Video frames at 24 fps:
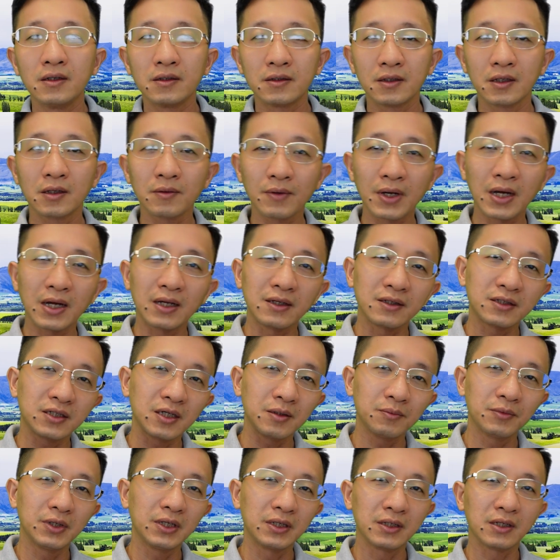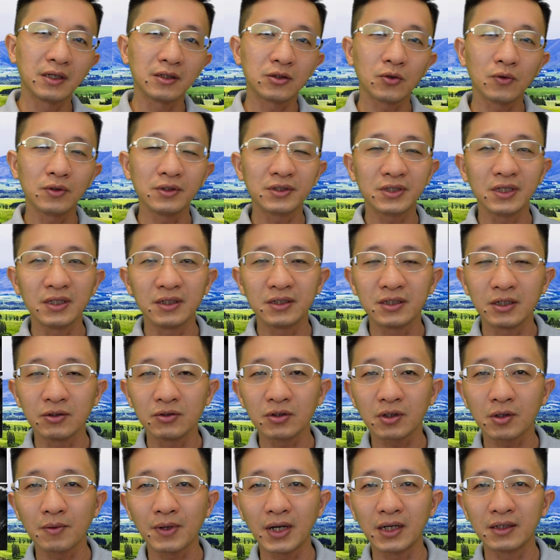Thưa các bạn, trên màn hình là tôi chỉnh chiếu
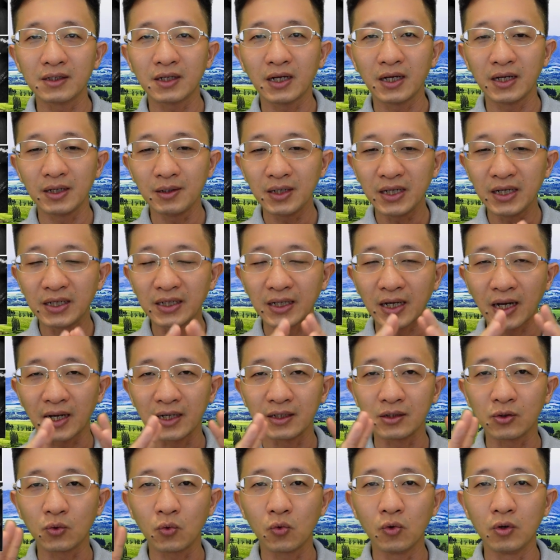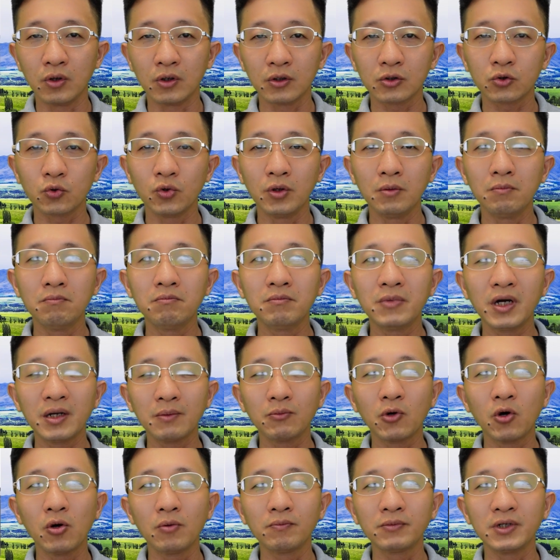cho các bạn thấy hình ảnh của tuyến mây
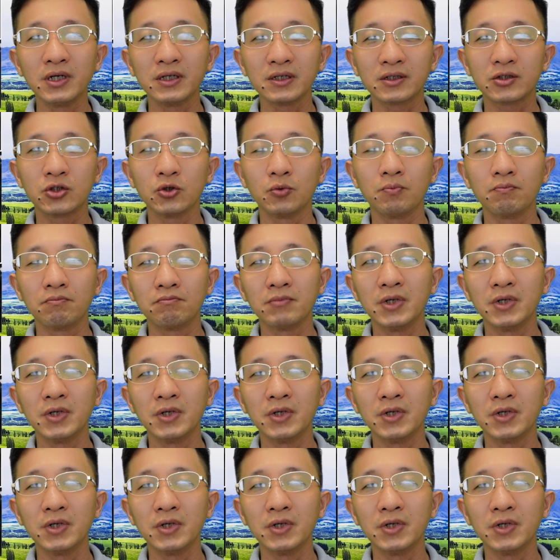bôm được chụp